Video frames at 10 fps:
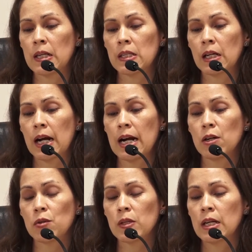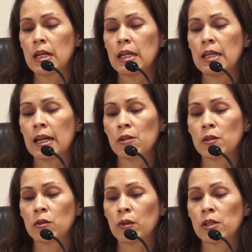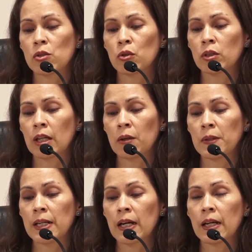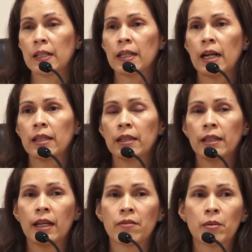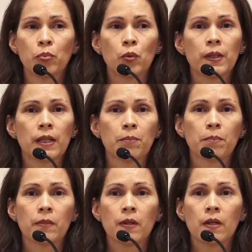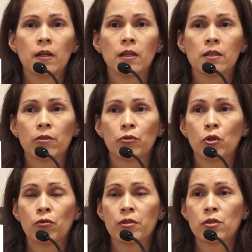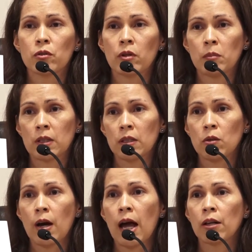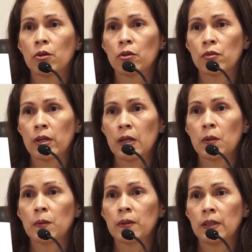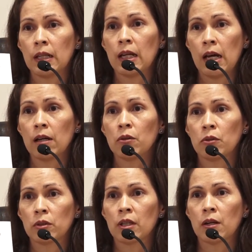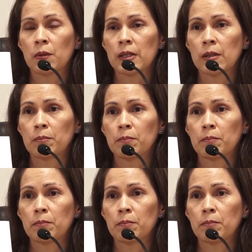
de San Carlos y a los señores Contraloría General de la República. Este fue un oficio remitido al correo de la Contraloría.